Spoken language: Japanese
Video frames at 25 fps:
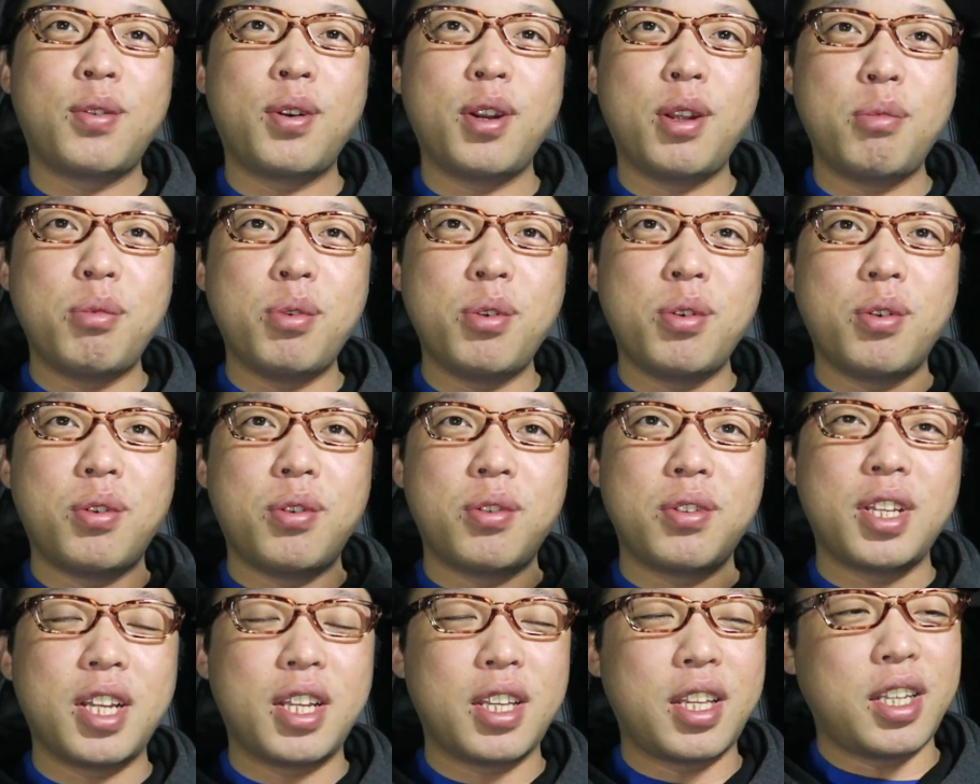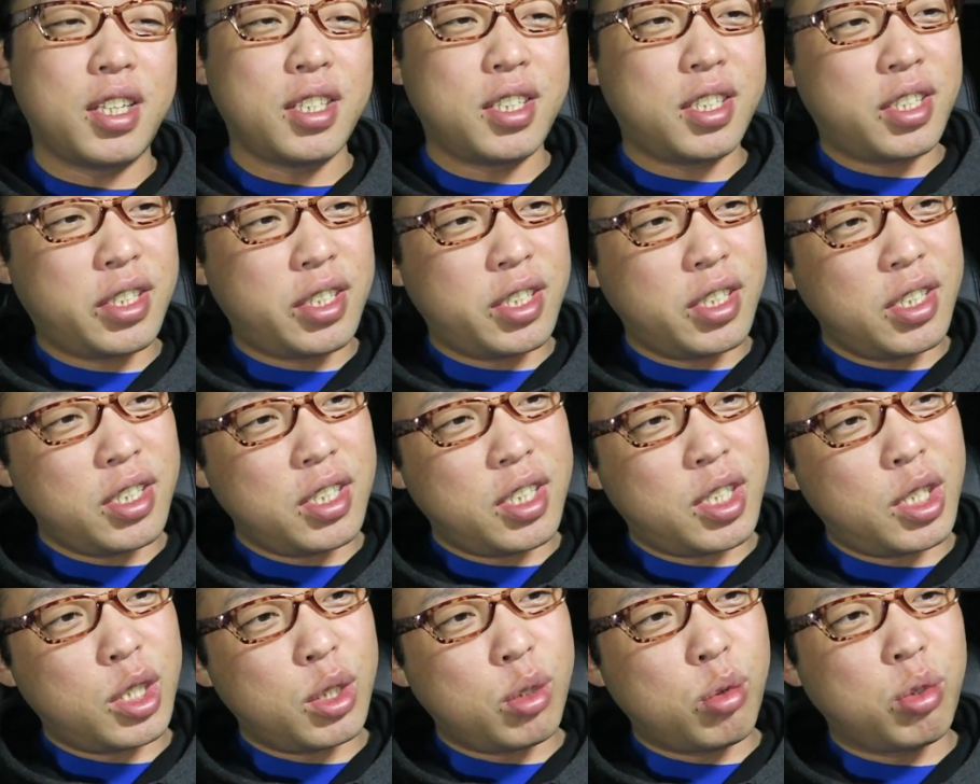これも、だってよん、
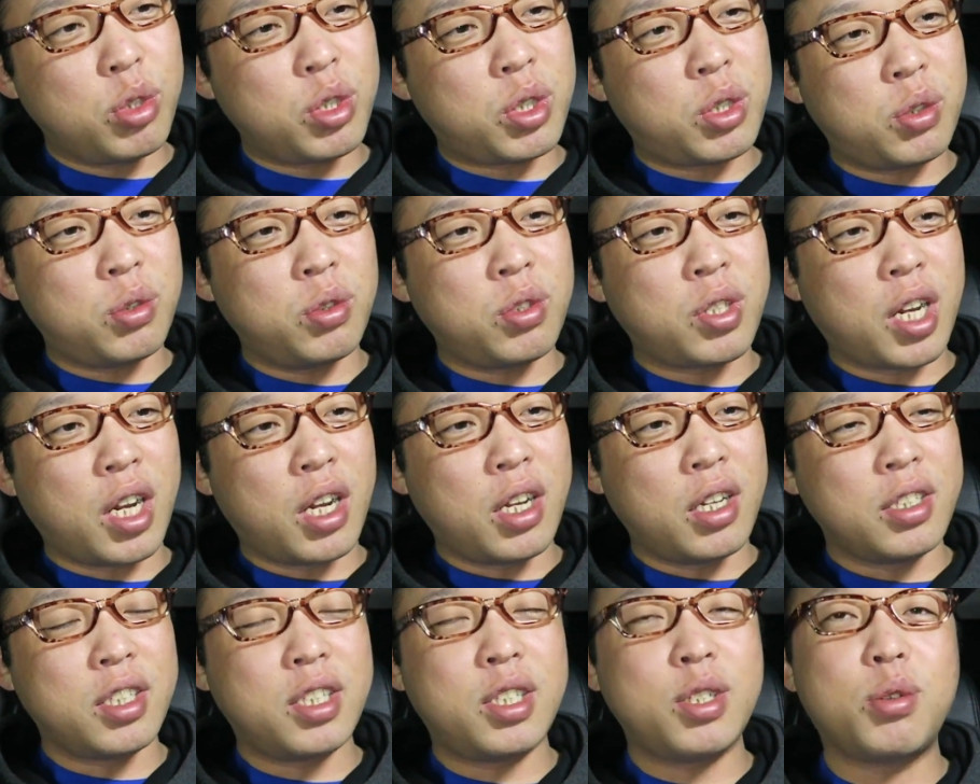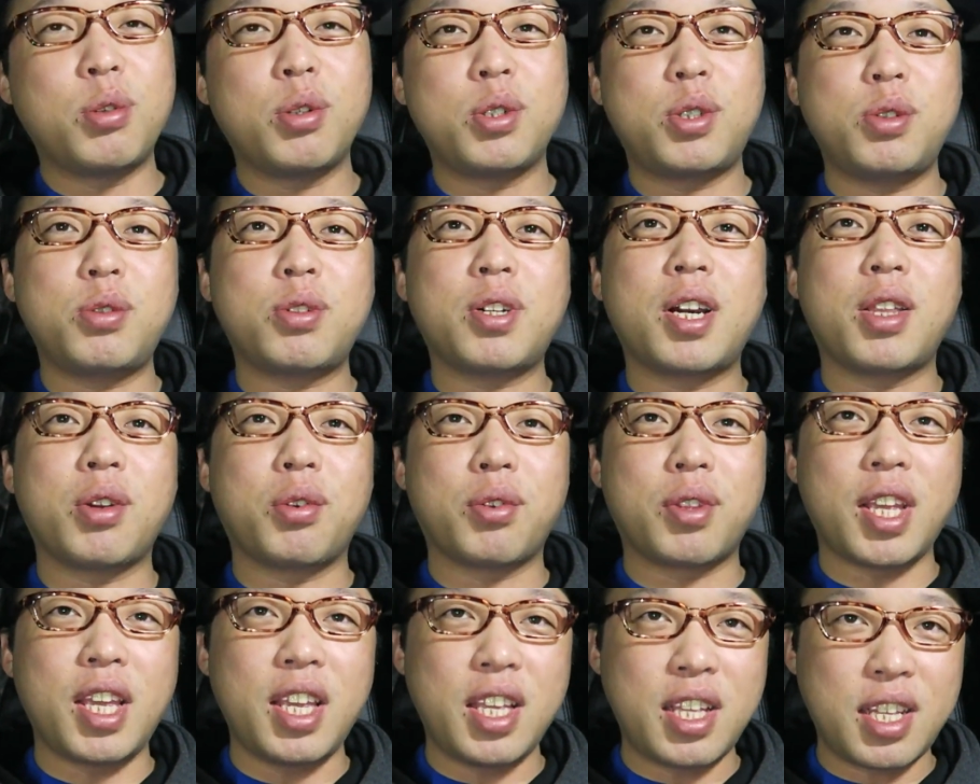ごしゅうかん。よん、ごしゅうか
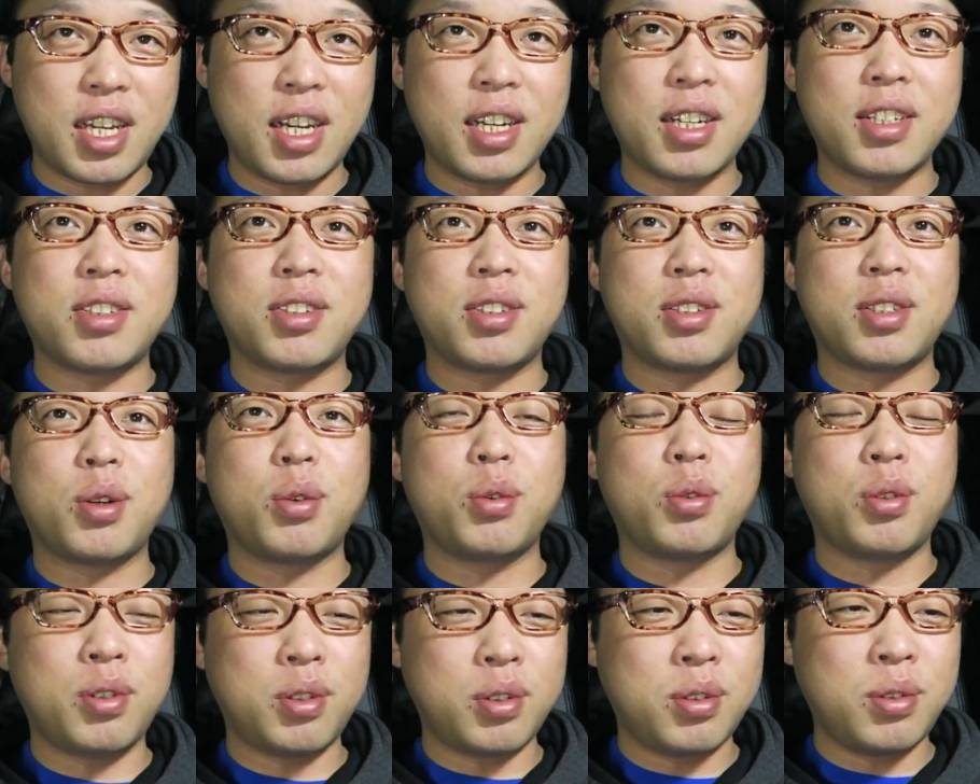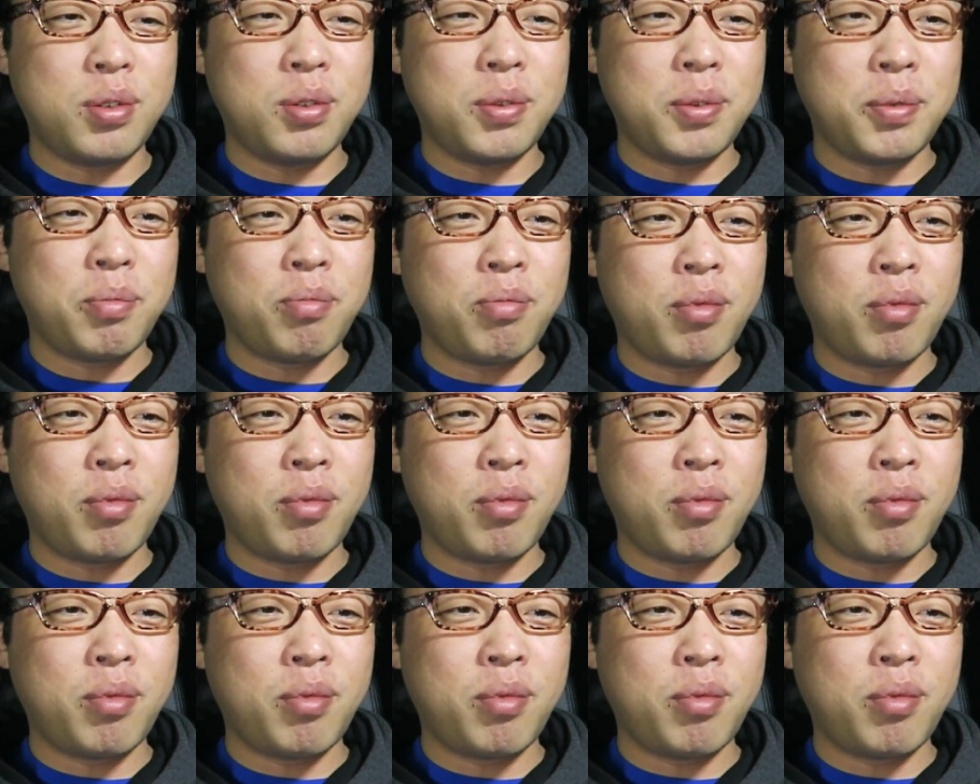んってことはいっかげつってことでしょ？